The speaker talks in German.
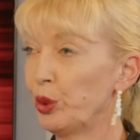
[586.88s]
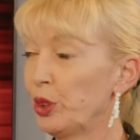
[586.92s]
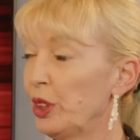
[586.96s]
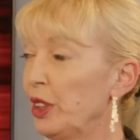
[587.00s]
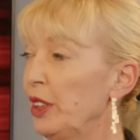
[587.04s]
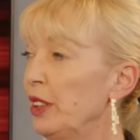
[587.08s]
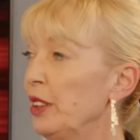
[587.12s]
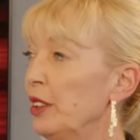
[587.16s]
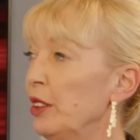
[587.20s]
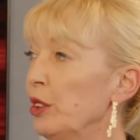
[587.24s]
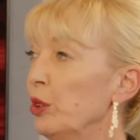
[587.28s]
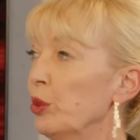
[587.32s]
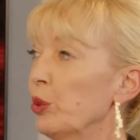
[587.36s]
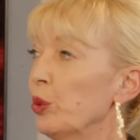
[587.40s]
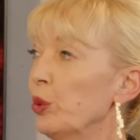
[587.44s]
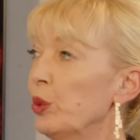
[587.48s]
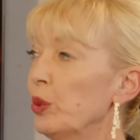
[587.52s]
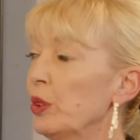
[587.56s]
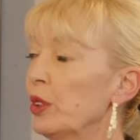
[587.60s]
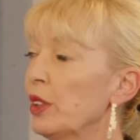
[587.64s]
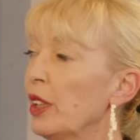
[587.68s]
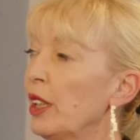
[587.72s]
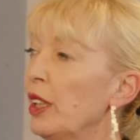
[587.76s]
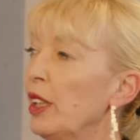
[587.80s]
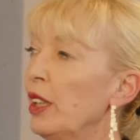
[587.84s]
Schiiten.
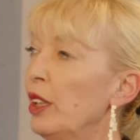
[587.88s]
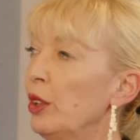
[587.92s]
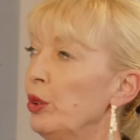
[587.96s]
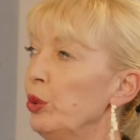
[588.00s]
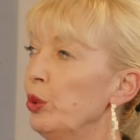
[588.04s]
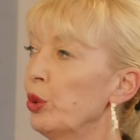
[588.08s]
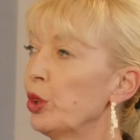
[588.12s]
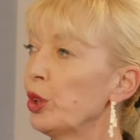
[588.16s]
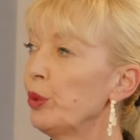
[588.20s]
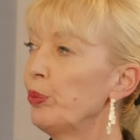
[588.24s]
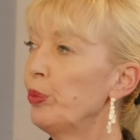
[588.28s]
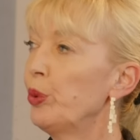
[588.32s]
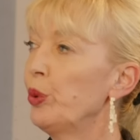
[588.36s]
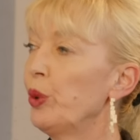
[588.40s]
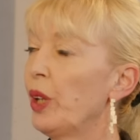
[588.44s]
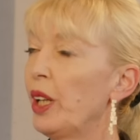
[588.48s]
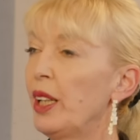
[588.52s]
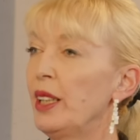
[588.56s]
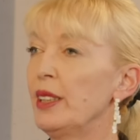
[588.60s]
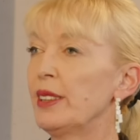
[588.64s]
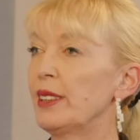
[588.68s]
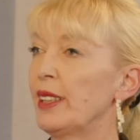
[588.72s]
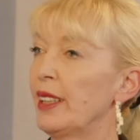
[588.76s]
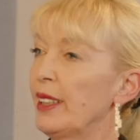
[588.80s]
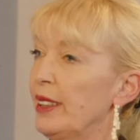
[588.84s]
Und Nuripur
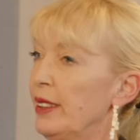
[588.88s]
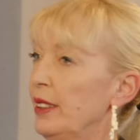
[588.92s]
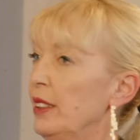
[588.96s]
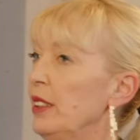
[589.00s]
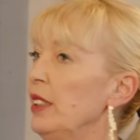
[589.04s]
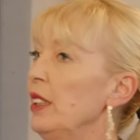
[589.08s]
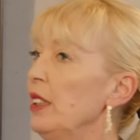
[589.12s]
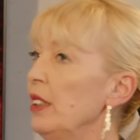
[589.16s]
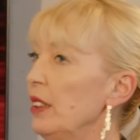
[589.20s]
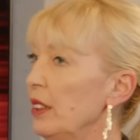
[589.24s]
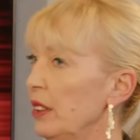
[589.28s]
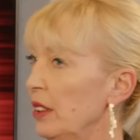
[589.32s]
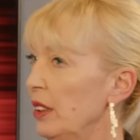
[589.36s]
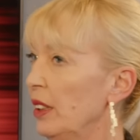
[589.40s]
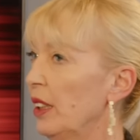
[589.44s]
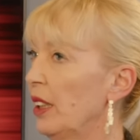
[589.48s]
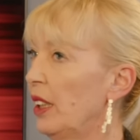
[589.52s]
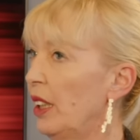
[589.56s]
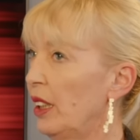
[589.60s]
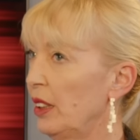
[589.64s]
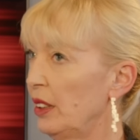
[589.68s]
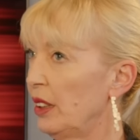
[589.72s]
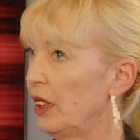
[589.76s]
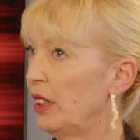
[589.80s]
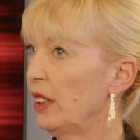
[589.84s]
als
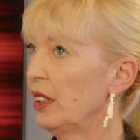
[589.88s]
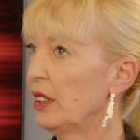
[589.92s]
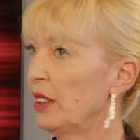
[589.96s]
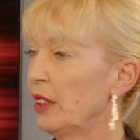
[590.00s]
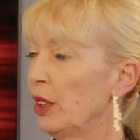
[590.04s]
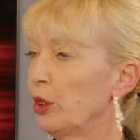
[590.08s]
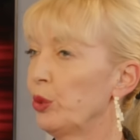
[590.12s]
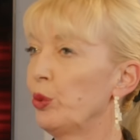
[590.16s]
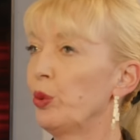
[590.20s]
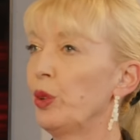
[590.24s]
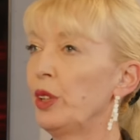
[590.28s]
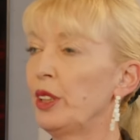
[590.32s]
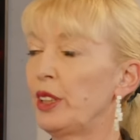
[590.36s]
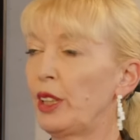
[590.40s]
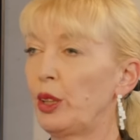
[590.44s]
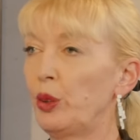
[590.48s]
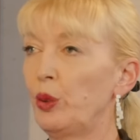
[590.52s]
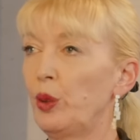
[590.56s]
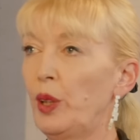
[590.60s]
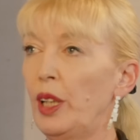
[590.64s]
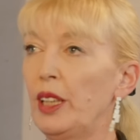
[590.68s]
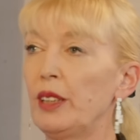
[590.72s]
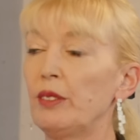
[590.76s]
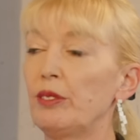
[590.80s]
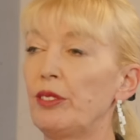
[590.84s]
Exil-Iraner ist natürlich
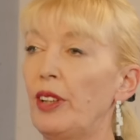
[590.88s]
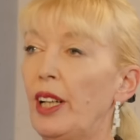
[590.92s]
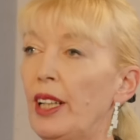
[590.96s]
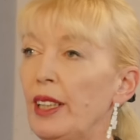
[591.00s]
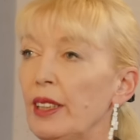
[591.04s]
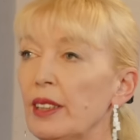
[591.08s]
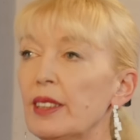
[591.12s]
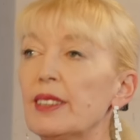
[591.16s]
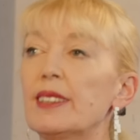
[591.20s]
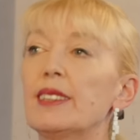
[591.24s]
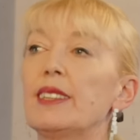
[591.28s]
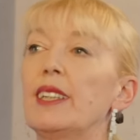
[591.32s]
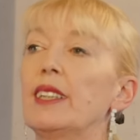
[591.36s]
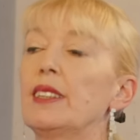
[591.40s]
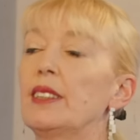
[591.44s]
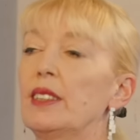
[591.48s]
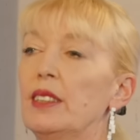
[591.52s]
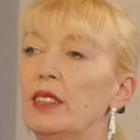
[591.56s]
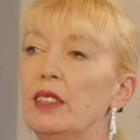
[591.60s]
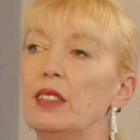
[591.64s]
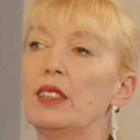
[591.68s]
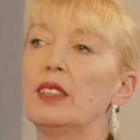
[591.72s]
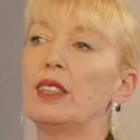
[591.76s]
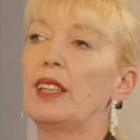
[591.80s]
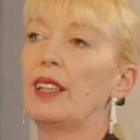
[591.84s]
auch ein Feind des
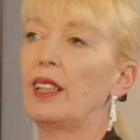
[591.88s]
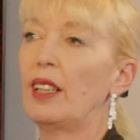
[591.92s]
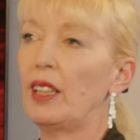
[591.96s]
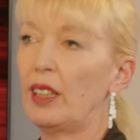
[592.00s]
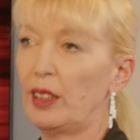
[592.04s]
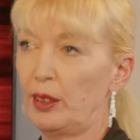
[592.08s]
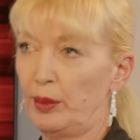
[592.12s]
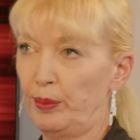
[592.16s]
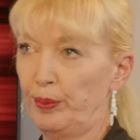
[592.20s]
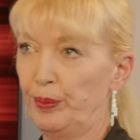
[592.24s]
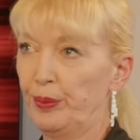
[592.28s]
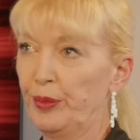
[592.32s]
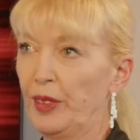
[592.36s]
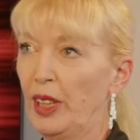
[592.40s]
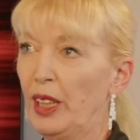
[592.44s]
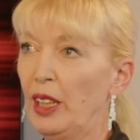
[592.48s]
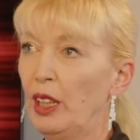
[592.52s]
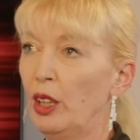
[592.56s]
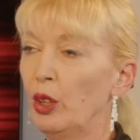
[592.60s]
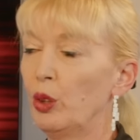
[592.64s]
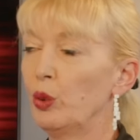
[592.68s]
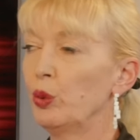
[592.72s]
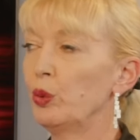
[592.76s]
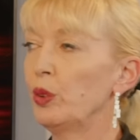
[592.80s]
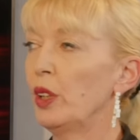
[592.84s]
jetzigen Iran.
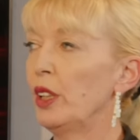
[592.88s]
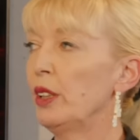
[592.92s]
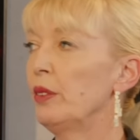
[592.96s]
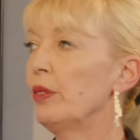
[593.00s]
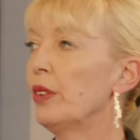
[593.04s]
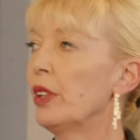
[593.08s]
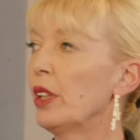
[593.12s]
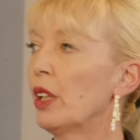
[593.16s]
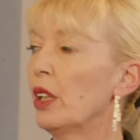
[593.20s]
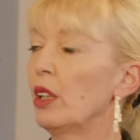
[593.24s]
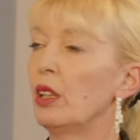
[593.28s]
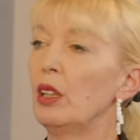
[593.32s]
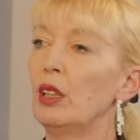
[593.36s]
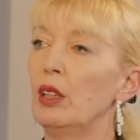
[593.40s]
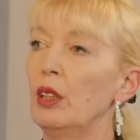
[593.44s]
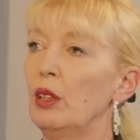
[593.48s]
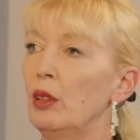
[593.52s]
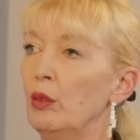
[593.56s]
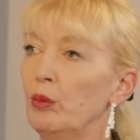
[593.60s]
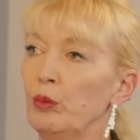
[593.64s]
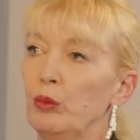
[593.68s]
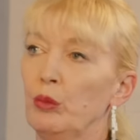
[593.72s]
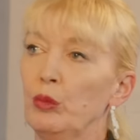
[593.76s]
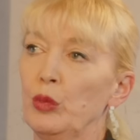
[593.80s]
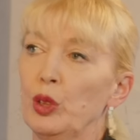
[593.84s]
Und entweder
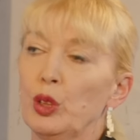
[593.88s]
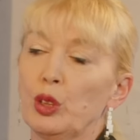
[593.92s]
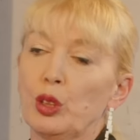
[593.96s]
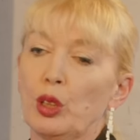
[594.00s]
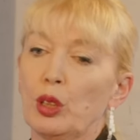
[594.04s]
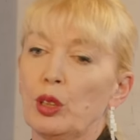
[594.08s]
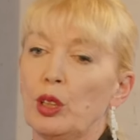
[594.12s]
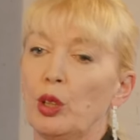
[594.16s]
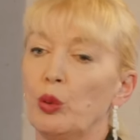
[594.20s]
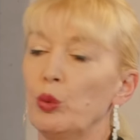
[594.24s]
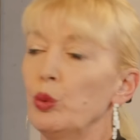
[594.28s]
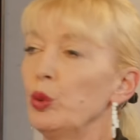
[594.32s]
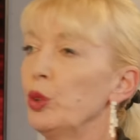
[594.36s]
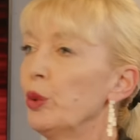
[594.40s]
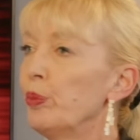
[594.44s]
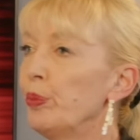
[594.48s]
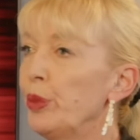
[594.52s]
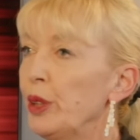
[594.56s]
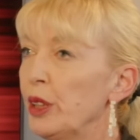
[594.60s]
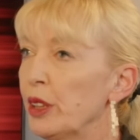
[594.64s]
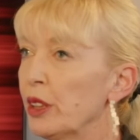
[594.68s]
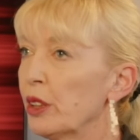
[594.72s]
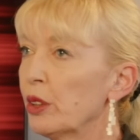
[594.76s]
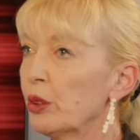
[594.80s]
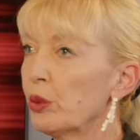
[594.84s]
ist er da
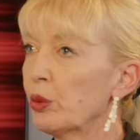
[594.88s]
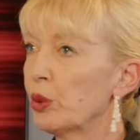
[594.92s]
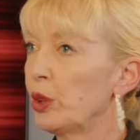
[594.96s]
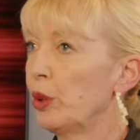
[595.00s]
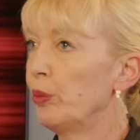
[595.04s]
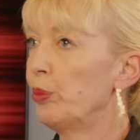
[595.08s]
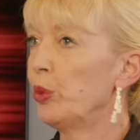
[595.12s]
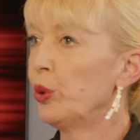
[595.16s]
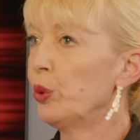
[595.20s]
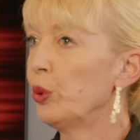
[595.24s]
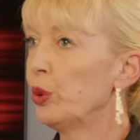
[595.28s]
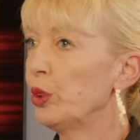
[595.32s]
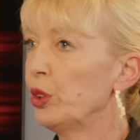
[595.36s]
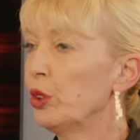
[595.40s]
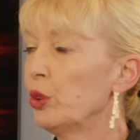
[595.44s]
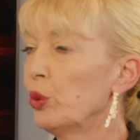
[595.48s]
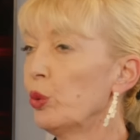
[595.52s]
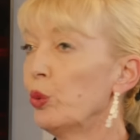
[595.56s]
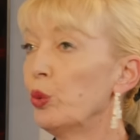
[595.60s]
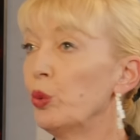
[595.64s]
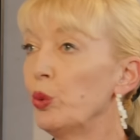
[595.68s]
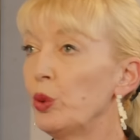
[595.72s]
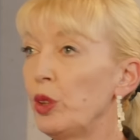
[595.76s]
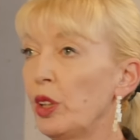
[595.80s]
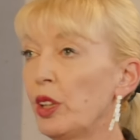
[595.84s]
ungebildet oder blöde
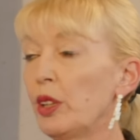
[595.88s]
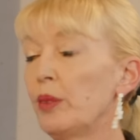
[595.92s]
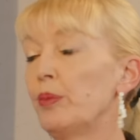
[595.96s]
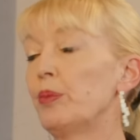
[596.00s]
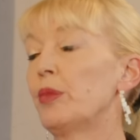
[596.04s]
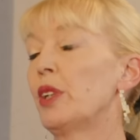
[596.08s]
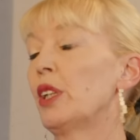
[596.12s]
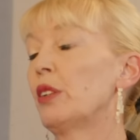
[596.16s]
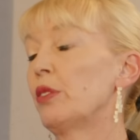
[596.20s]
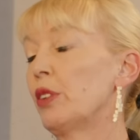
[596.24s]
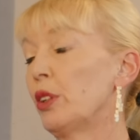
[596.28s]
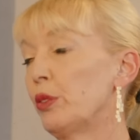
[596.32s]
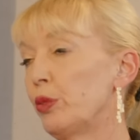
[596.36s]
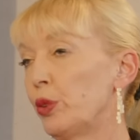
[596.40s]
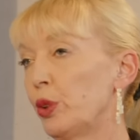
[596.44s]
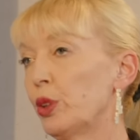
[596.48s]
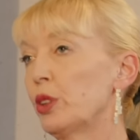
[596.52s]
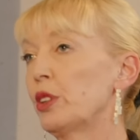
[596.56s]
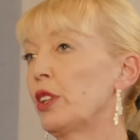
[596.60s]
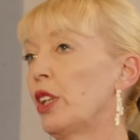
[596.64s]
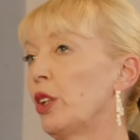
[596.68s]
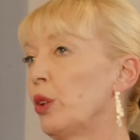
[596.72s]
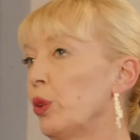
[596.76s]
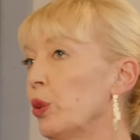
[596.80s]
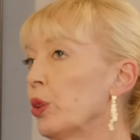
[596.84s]
oder er
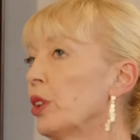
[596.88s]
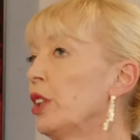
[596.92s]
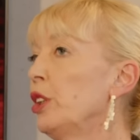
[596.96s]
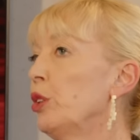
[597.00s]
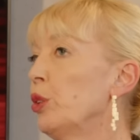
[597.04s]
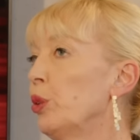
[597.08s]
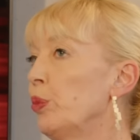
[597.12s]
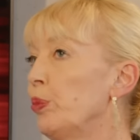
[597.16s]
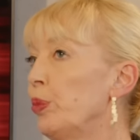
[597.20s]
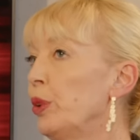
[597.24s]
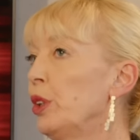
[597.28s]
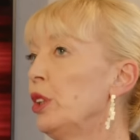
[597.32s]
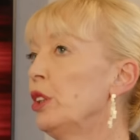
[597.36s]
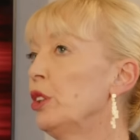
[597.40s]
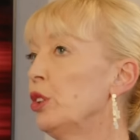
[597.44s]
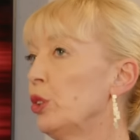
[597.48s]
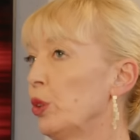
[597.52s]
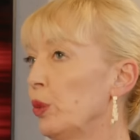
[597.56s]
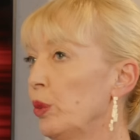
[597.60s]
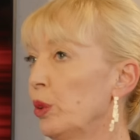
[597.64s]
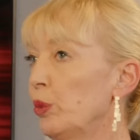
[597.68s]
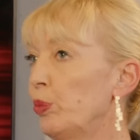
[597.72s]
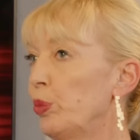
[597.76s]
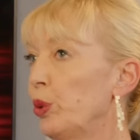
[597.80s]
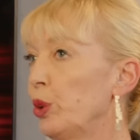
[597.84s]
verfolgt auch
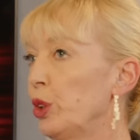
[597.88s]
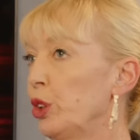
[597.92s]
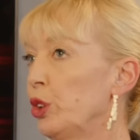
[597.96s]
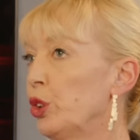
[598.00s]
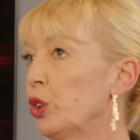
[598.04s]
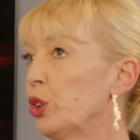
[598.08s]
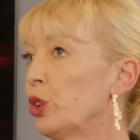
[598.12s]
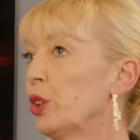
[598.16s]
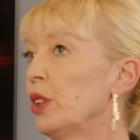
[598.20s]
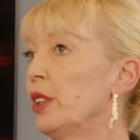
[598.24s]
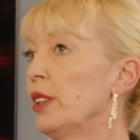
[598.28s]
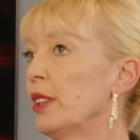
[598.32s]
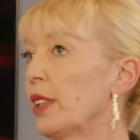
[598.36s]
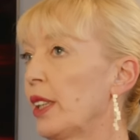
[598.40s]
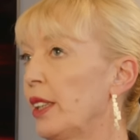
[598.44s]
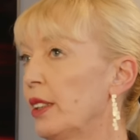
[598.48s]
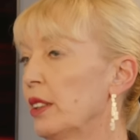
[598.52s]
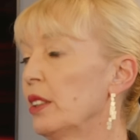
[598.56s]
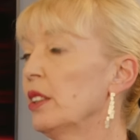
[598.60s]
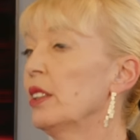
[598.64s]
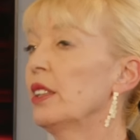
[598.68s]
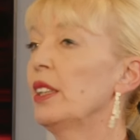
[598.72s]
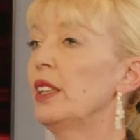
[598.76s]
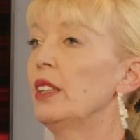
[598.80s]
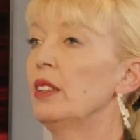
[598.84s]
geopolitische
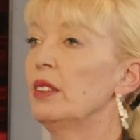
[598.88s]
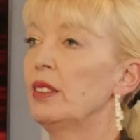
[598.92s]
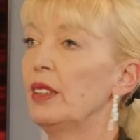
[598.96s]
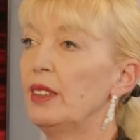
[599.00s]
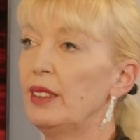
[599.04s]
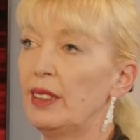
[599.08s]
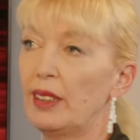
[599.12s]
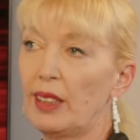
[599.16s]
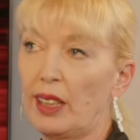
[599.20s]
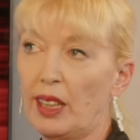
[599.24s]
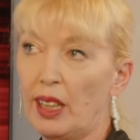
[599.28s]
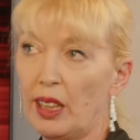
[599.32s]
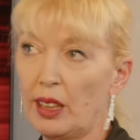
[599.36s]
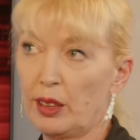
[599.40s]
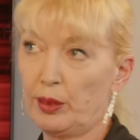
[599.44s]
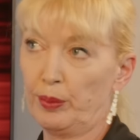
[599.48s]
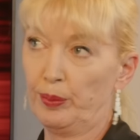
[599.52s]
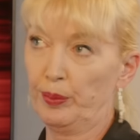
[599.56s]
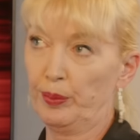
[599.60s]
Interessen gegen den Iran.